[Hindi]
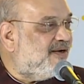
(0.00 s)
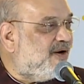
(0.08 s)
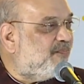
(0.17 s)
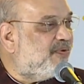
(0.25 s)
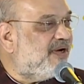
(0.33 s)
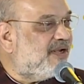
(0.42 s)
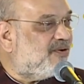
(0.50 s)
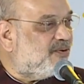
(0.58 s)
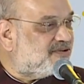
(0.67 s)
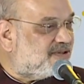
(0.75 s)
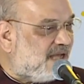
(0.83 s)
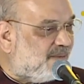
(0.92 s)
अपने को
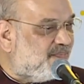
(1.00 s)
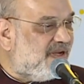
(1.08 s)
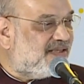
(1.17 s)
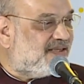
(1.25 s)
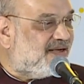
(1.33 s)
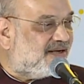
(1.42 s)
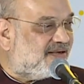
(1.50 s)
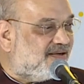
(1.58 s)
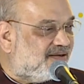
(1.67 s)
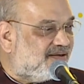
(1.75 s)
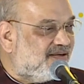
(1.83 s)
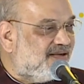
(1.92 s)
साबित कर
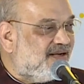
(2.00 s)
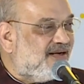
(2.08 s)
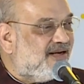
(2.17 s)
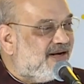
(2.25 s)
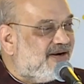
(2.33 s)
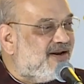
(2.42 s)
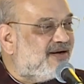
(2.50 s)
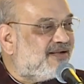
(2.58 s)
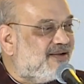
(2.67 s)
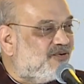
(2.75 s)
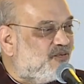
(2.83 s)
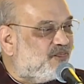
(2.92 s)
कर लीडर
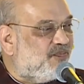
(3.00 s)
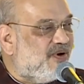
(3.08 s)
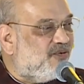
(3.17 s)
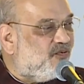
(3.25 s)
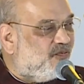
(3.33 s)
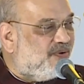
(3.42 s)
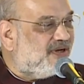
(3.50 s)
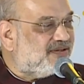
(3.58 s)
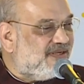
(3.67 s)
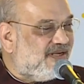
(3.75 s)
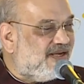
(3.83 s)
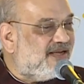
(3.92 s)
के रूप में
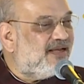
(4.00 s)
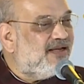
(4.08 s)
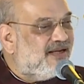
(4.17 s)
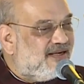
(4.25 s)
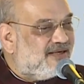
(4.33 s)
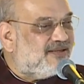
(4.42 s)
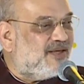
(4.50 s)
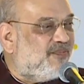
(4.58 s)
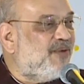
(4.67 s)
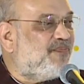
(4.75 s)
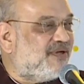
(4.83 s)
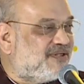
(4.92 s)
उभरती है
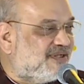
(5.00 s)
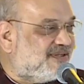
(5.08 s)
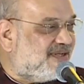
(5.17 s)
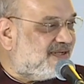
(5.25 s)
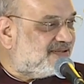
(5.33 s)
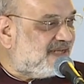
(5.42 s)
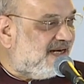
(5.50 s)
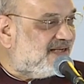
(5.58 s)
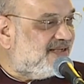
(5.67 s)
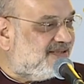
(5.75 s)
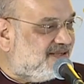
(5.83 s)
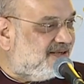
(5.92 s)
तभी पचहत्तर साल
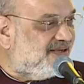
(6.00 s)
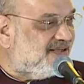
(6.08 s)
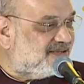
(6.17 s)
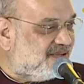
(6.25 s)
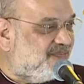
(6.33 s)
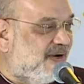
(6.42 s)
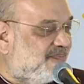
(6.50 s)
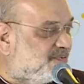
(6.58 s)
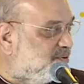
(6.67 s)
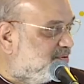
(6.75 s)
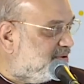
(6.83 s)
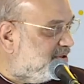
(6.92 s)
की जर्नी समाप्त होती